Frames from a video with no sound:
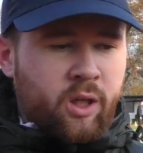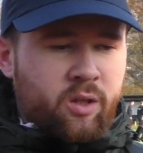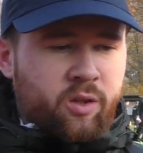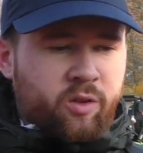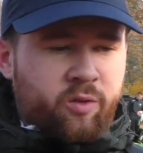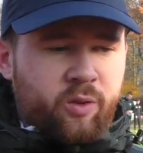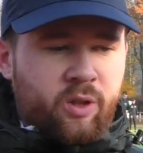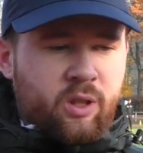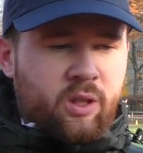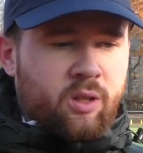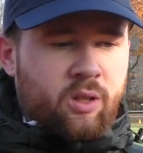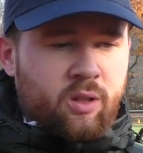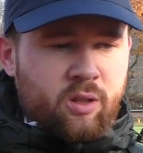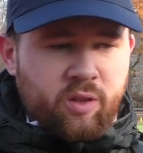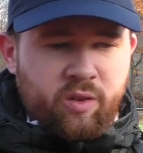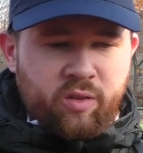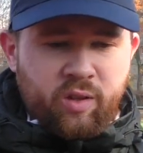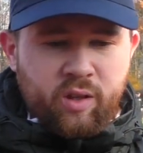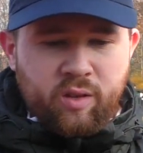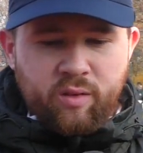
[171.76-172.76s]
deswegen,
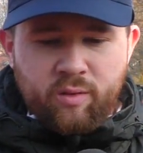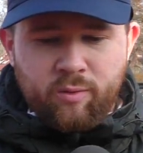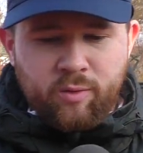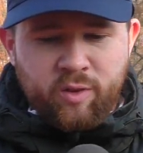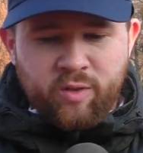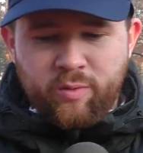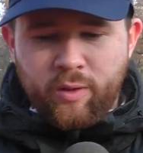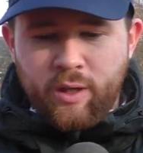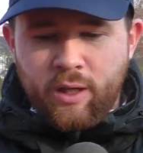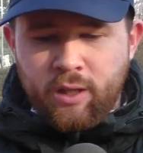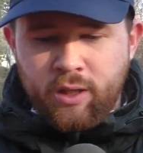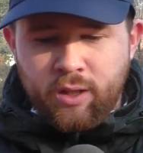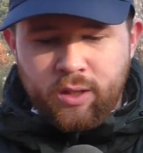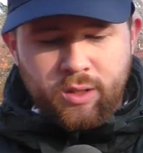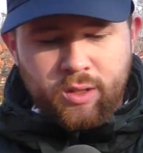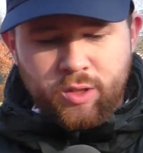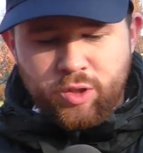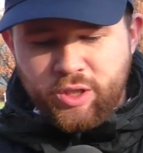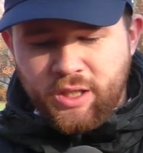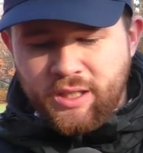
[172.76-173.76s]
das hat, das war,
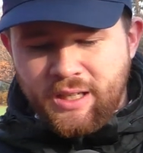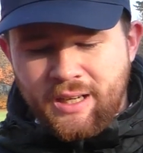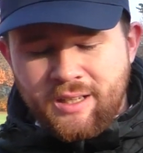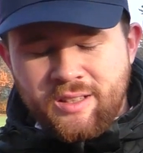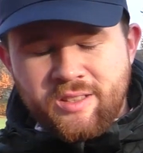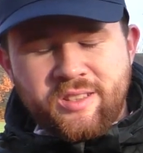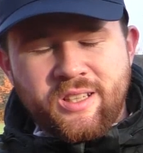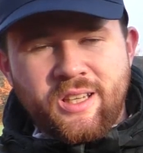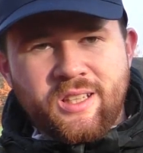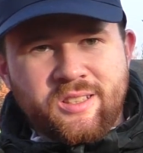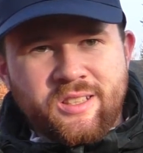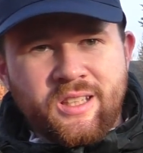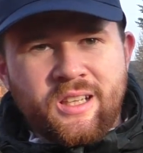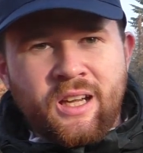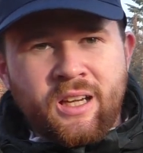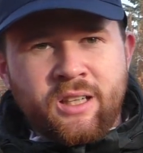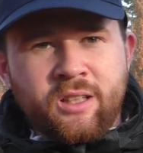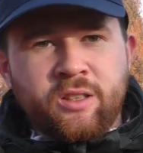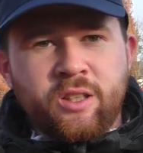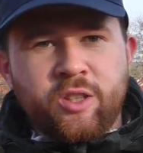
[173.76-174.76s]
stand alles sehr, sehr
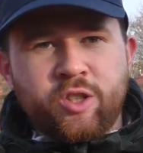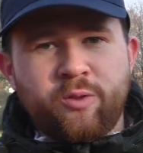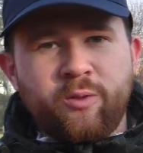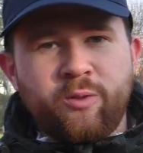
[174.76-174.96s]
lange in der